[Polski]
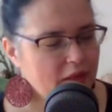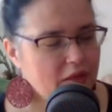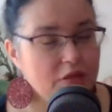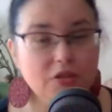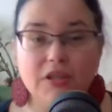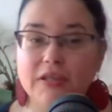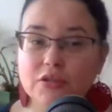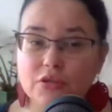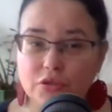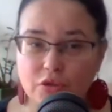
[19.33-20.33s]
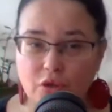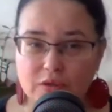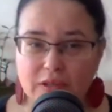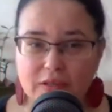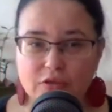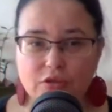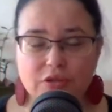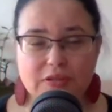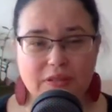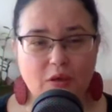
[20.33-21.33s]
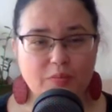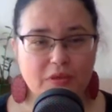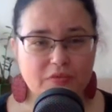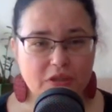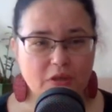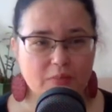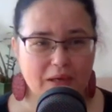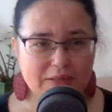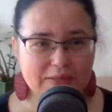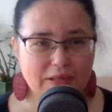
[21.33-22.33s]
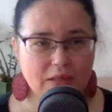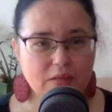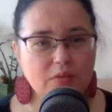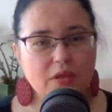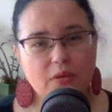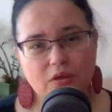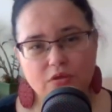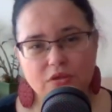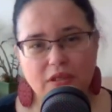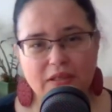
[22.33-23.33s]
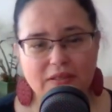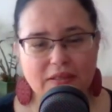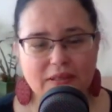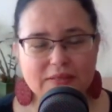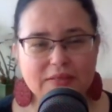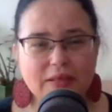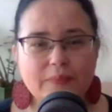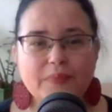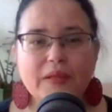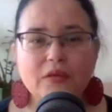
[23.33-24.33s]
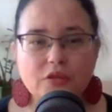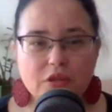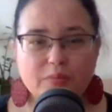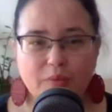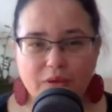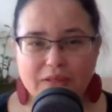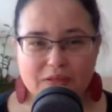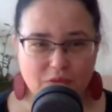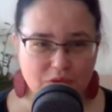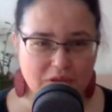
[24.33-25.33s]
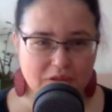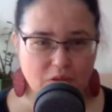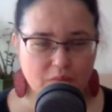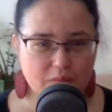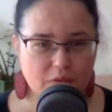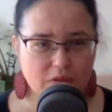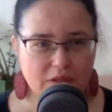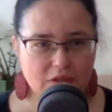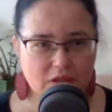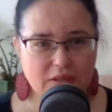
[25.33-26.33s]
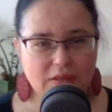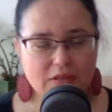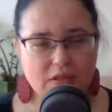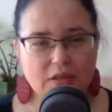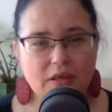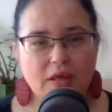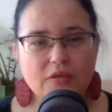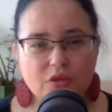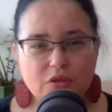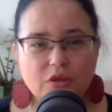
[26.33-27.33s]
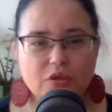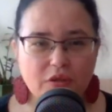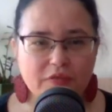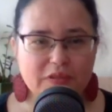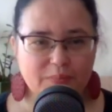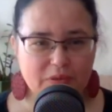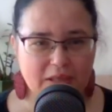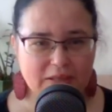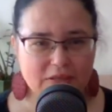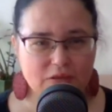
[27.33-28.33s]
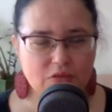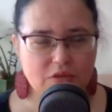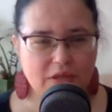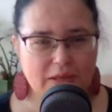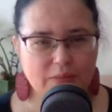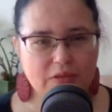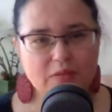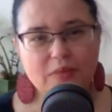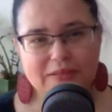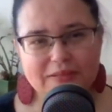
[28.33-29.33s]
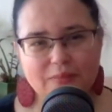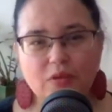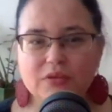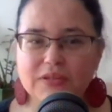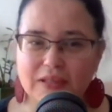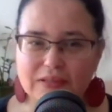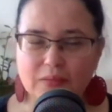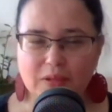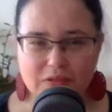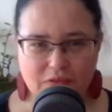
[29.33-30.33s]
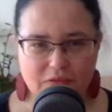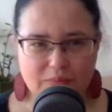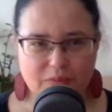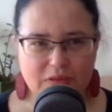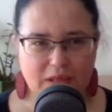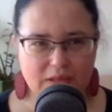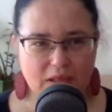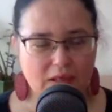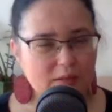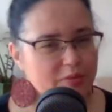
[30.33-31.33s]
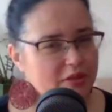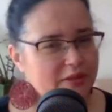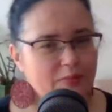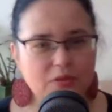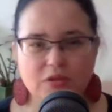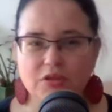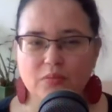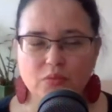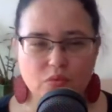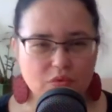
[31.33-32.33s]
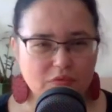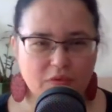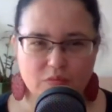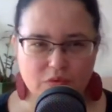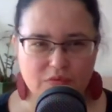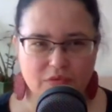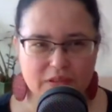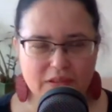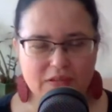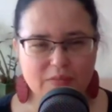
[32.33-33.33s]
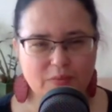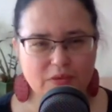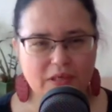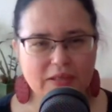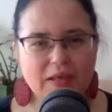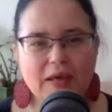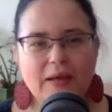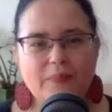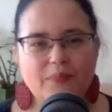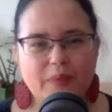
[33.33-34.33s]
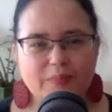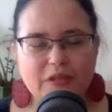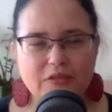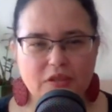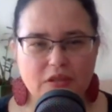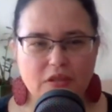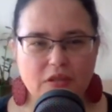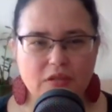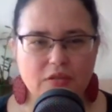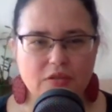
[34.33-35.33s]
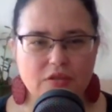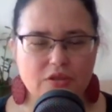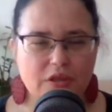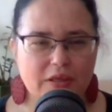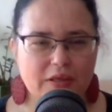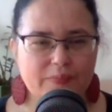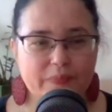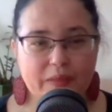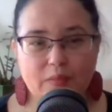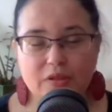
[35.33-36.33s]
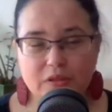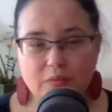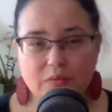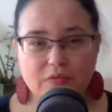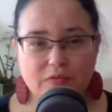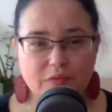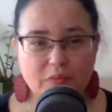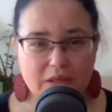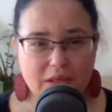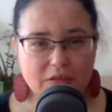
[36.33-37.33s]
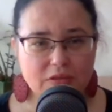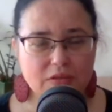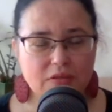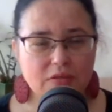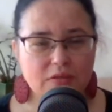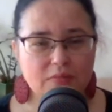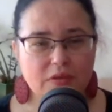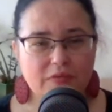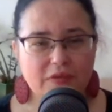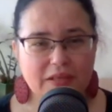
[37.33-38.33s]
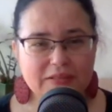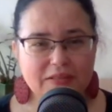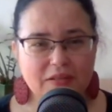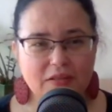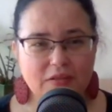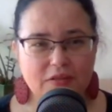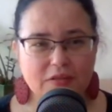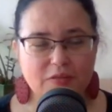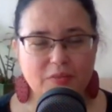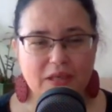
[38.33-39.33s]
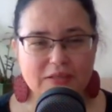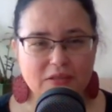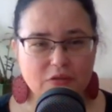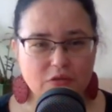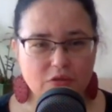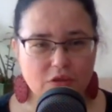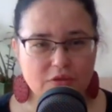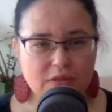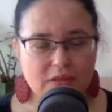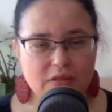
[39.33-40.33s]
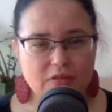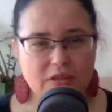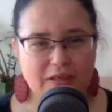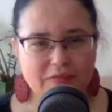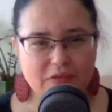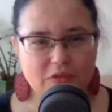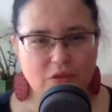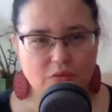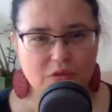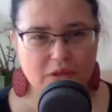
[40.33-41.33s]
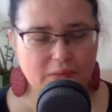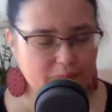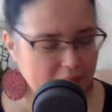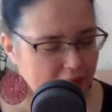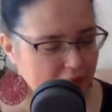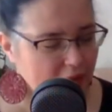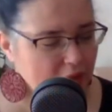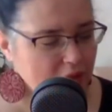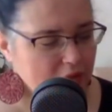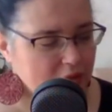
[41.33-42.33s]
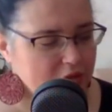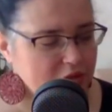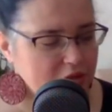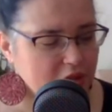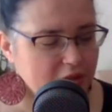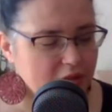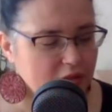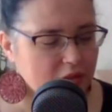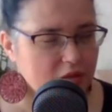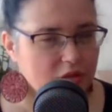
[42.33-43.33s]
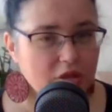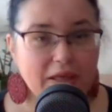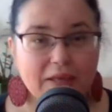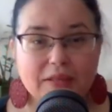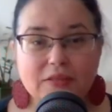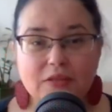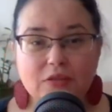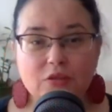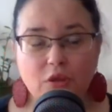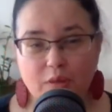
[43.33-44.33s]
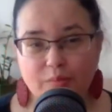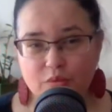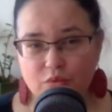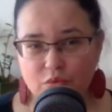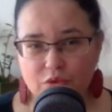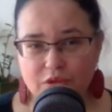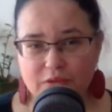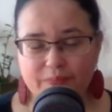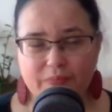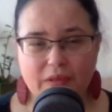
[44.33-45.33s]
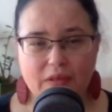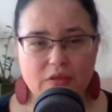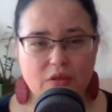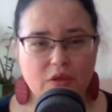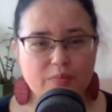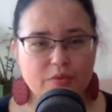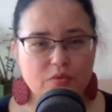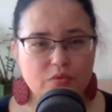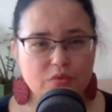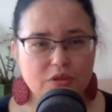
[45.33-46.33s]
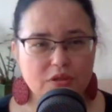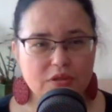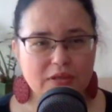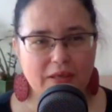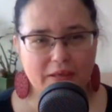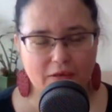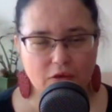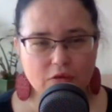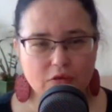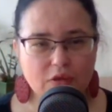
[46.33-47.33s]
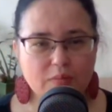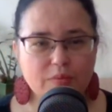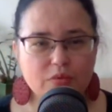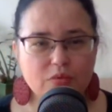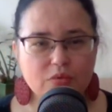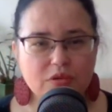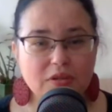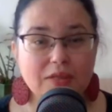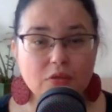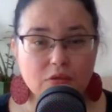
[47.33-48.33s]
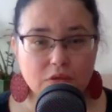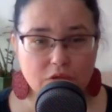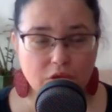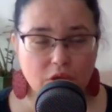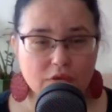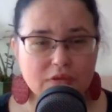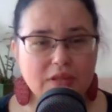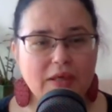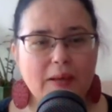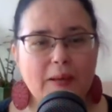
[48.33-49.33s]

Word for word: E, dzisiaj jest środa, 31 marca i minęła godzina 11 czyli pora na sąsiedzką biblioteczkę i nasze cotygodniowe spotkania z książkami. Tym razem ostatnie marcowe spotkanie, ale przed nami jeszcze mnóstwo, mnóstwo takich spotkań. Mam nadzieję, że będziemy wymieniać e, refleksje i inspiracje dotyczące ciekawych książek. E, dzisiaj e, czeka nas trochę podróży, trochę podróży daleko, trochę podróży na Dolny Śląsk.